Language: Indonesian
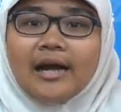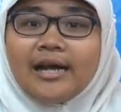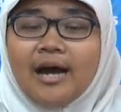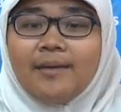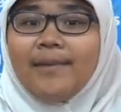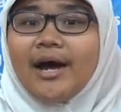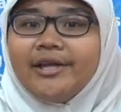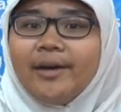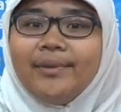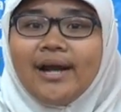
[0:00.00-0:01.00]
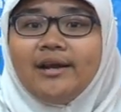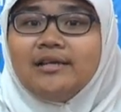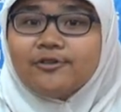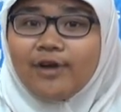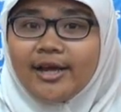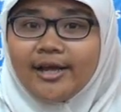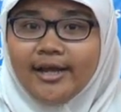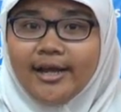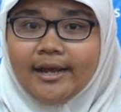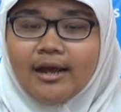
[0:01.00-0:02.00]
nah makanya berada di sekolah
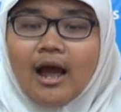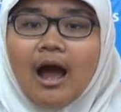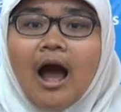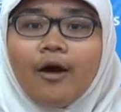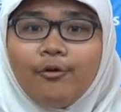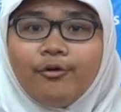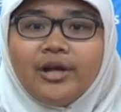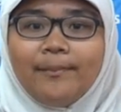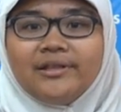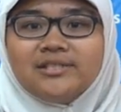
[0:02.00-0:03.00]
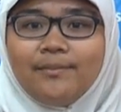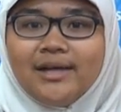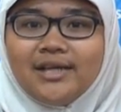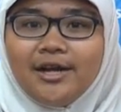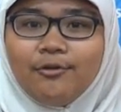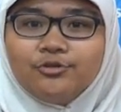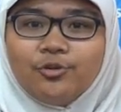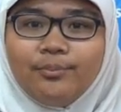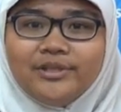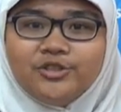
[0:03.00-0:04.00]
gede aku dapat kesempatan
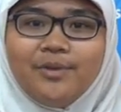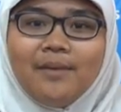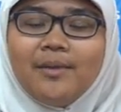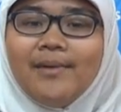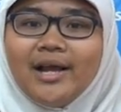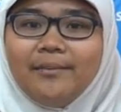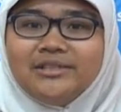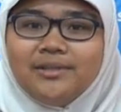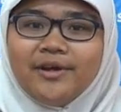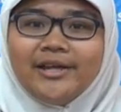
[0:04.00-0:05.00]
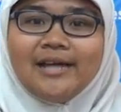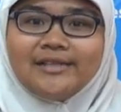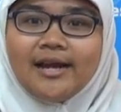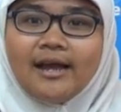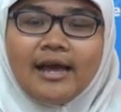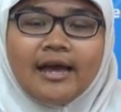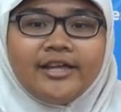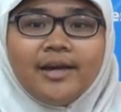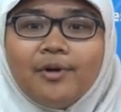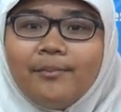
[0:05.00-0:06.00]
untuk mencoba berbagai macam kegiatan
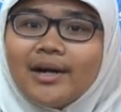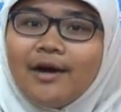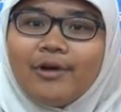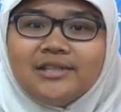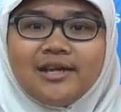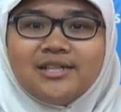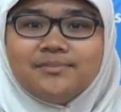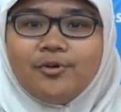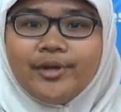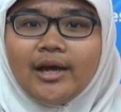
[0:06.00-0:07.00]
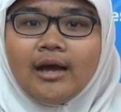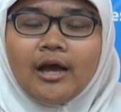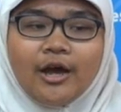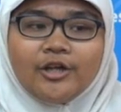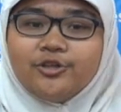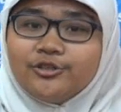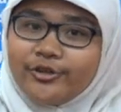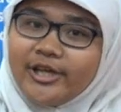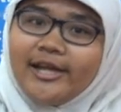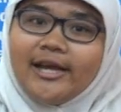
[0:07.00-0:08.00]
yang belum pernah aku rasakan sebelumnya.
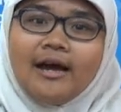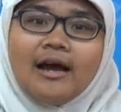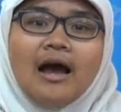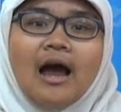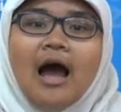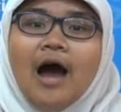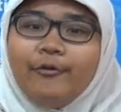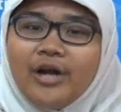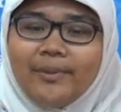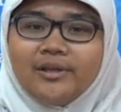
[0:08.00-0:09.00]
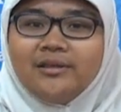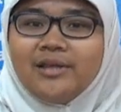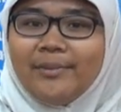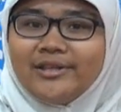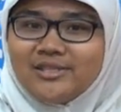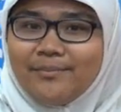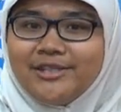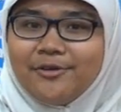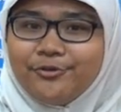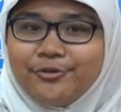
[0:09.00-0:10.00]
Contohnya nih ya, aku dapat dapat
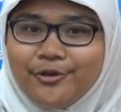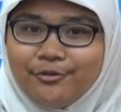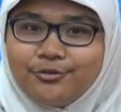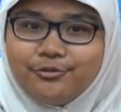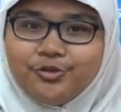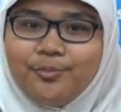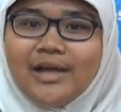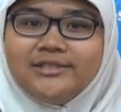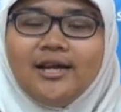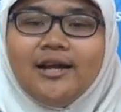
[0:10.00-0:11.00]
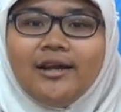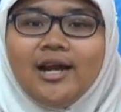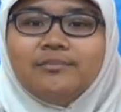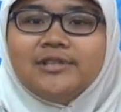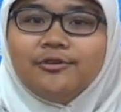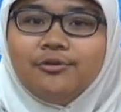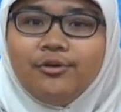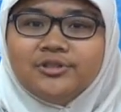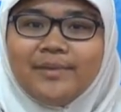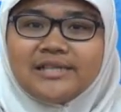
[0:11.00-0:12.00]
kesempatan untuk ikut tujuh pelajaran dalam
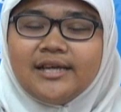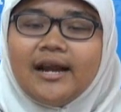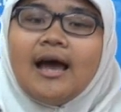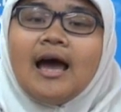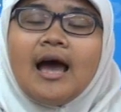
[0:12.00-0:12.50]
satu semester.